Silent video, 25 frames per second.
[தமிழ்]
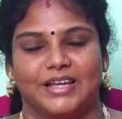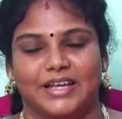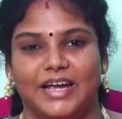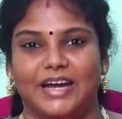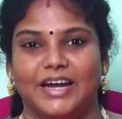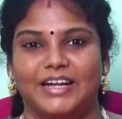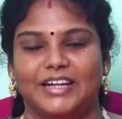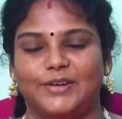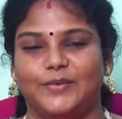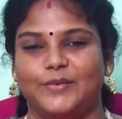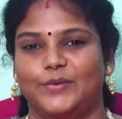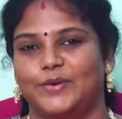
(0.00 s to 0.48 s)

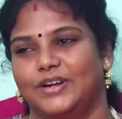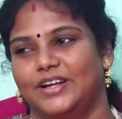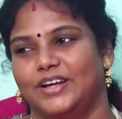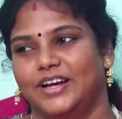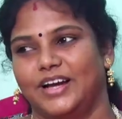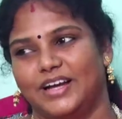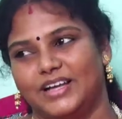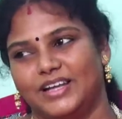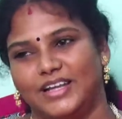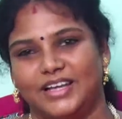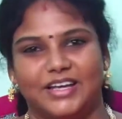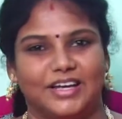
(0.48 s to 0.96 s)
கேட்டவுடனே
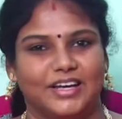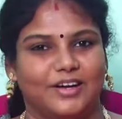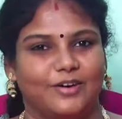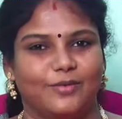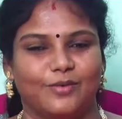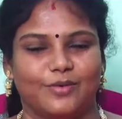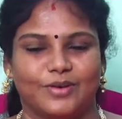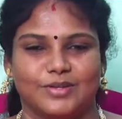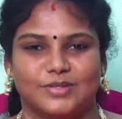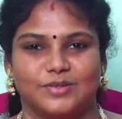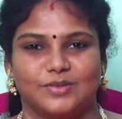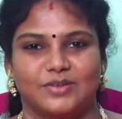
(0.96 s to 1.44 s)
அங்கே
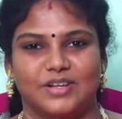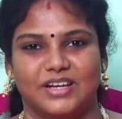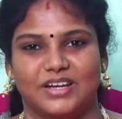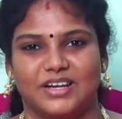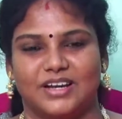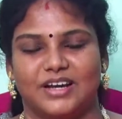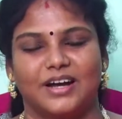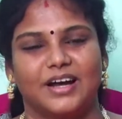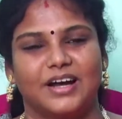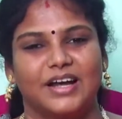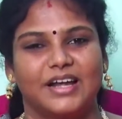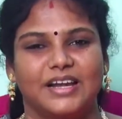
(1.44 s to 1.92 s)
அவங்க
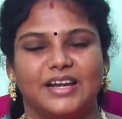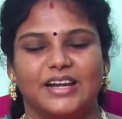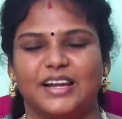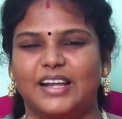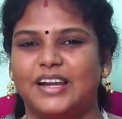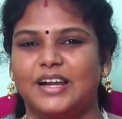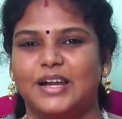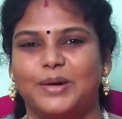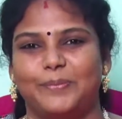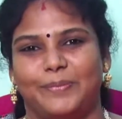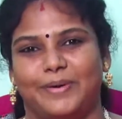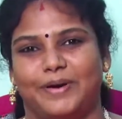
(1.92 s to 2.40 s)
சொல்லியிருக்காங்க
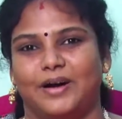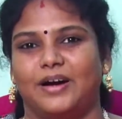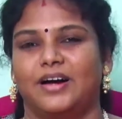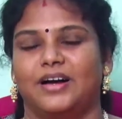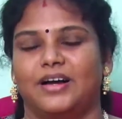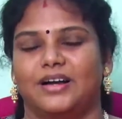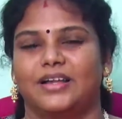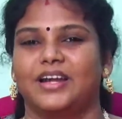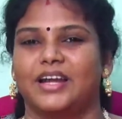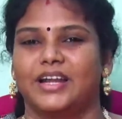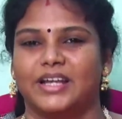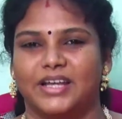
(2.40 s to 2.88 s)
இல்லை இல்லைப்பா
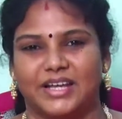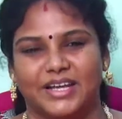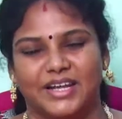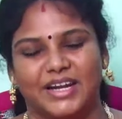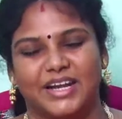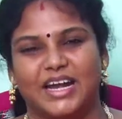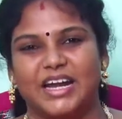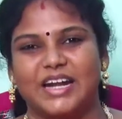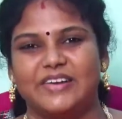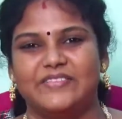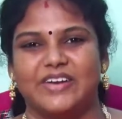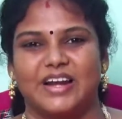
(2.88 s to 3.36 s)
இன்றைக்கி
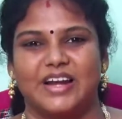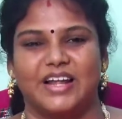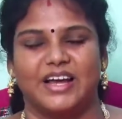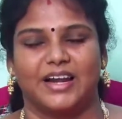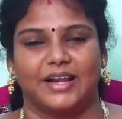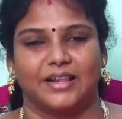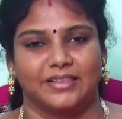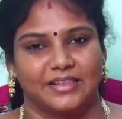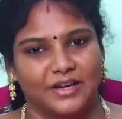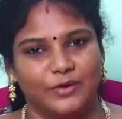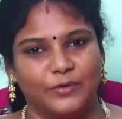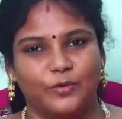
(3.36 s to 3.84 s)
கிரிக்கெட்
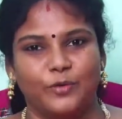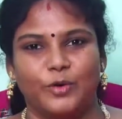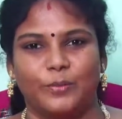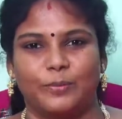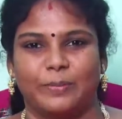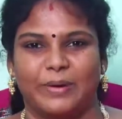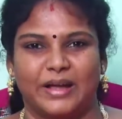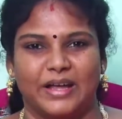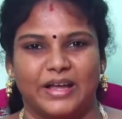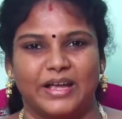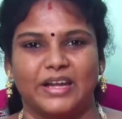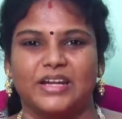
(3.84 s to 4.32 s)
விளையாடுறதுல ஒரு
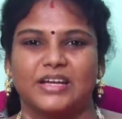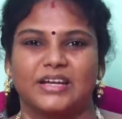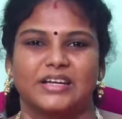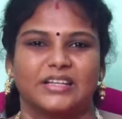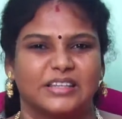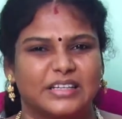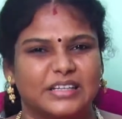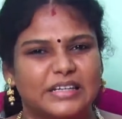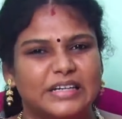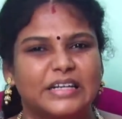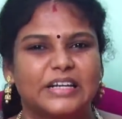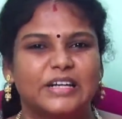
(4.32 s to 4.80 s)

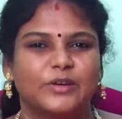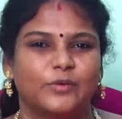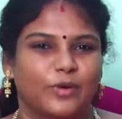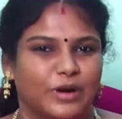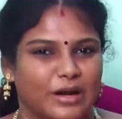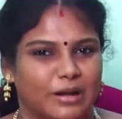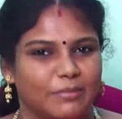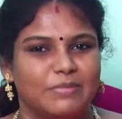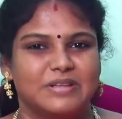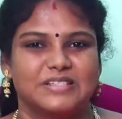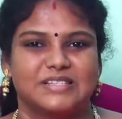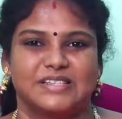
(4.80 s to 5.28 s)
பையனுக்கு திடீர்னு
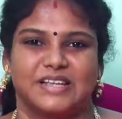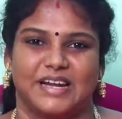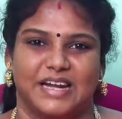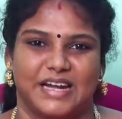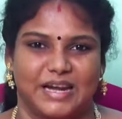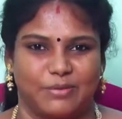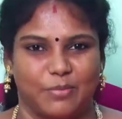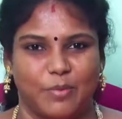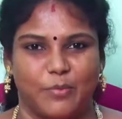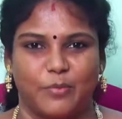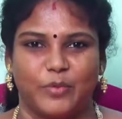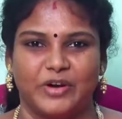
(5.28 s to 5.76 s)
உடம்பு
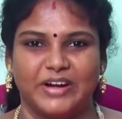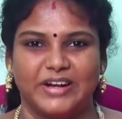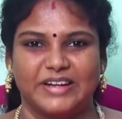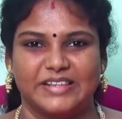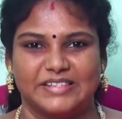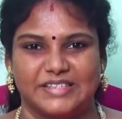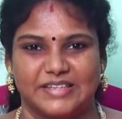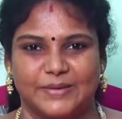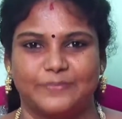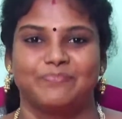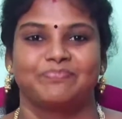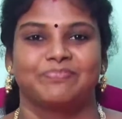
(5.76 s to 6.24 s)
சரியில்லாமல்
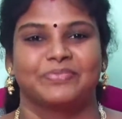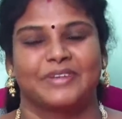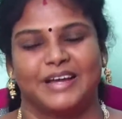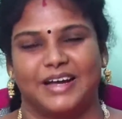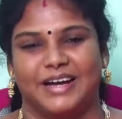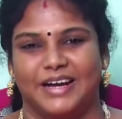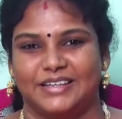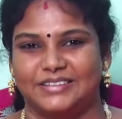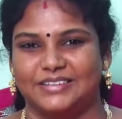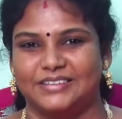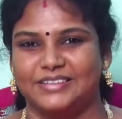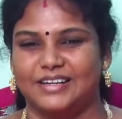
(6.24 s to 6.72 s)
போயிடுச்சு
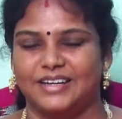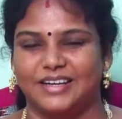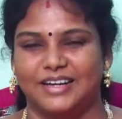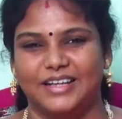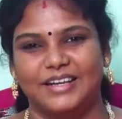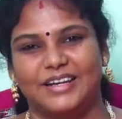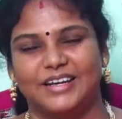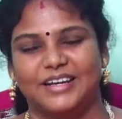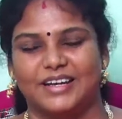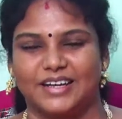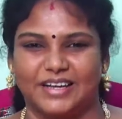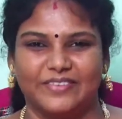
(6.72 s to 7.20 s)

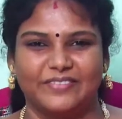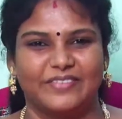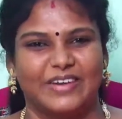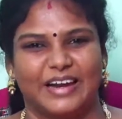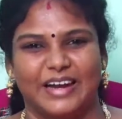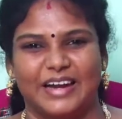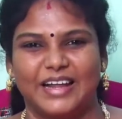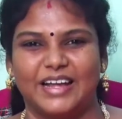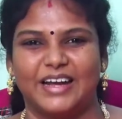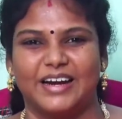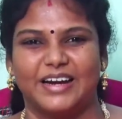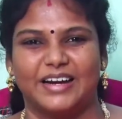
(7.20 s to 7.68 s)
அதனால நாங்கள்
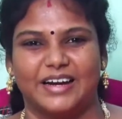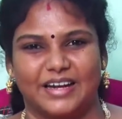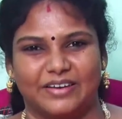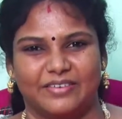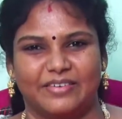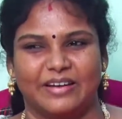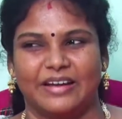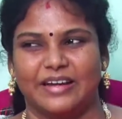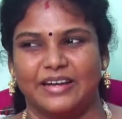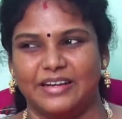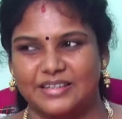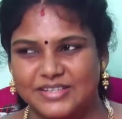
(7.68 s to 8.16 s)

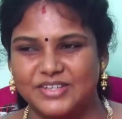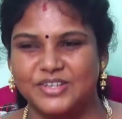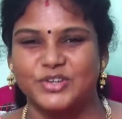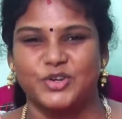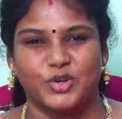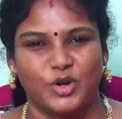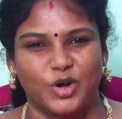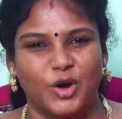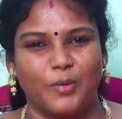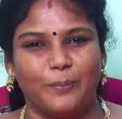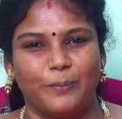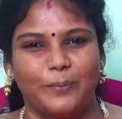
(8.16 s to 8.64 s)
விளையாடுற
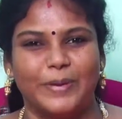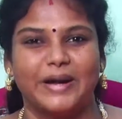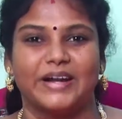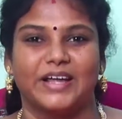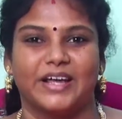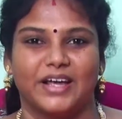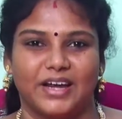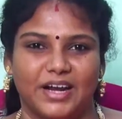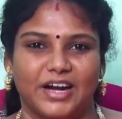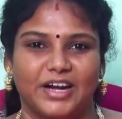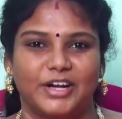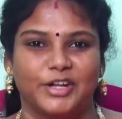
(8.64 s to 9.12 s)
ட்ராப்
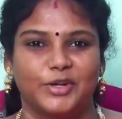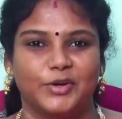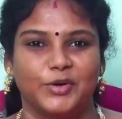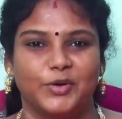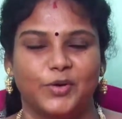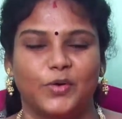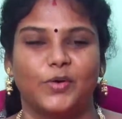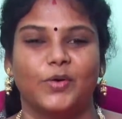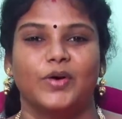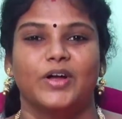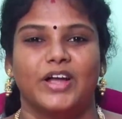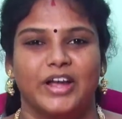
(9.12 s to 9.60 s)
பண்ணிடலான்னு
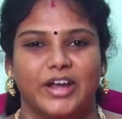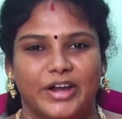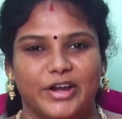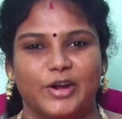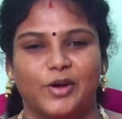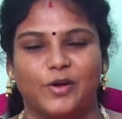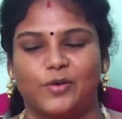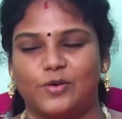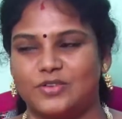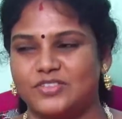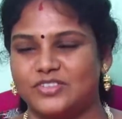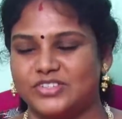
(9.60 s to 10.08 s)
இருக்கோம்
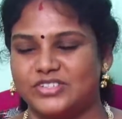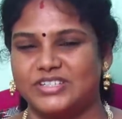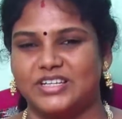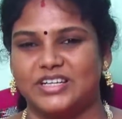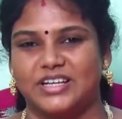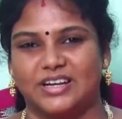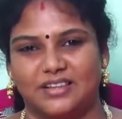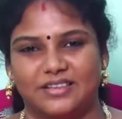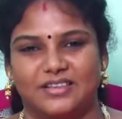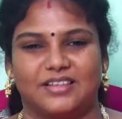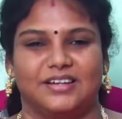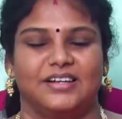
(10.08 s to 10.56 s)
இன்னும் கொஞ்சம்
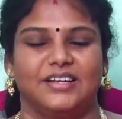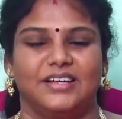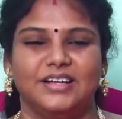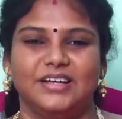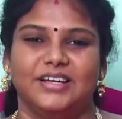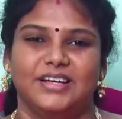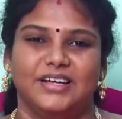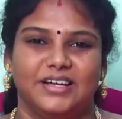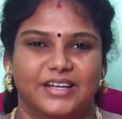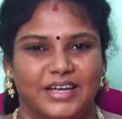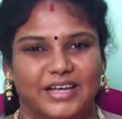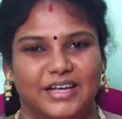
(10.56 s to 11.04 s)
நேரத்தில்
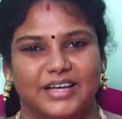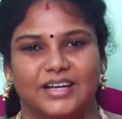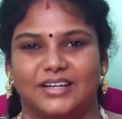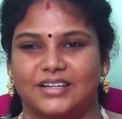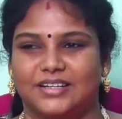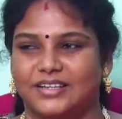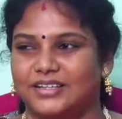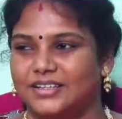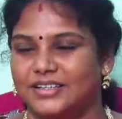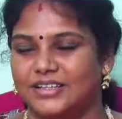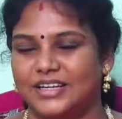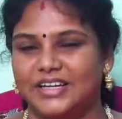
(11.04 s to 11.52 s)

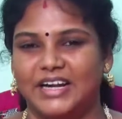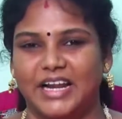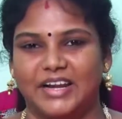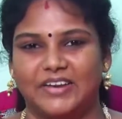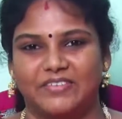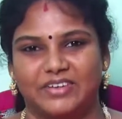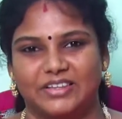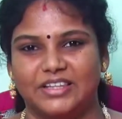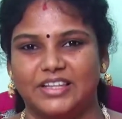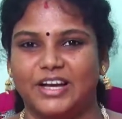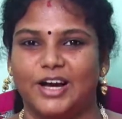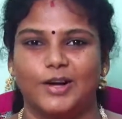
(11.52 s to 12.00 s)
எங்கள்
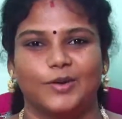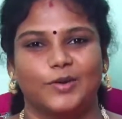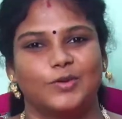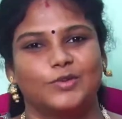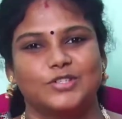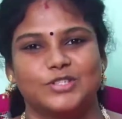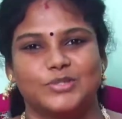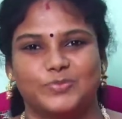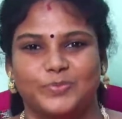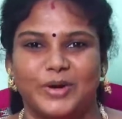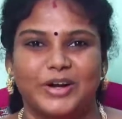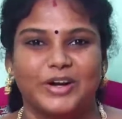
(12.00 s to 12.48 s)
லீடர் வந்து
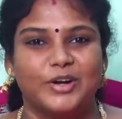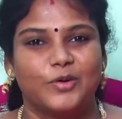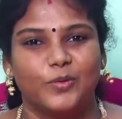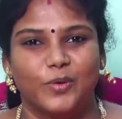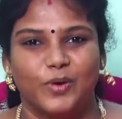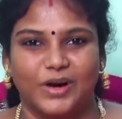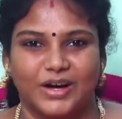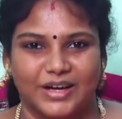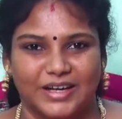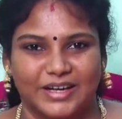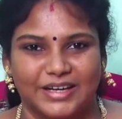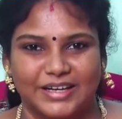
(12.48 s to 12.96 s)
அலௌன்ஸ்
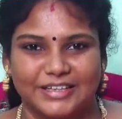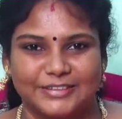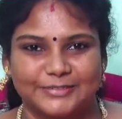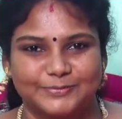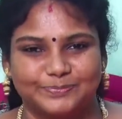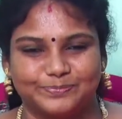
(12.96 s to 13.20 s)
பண்ணுவாங்க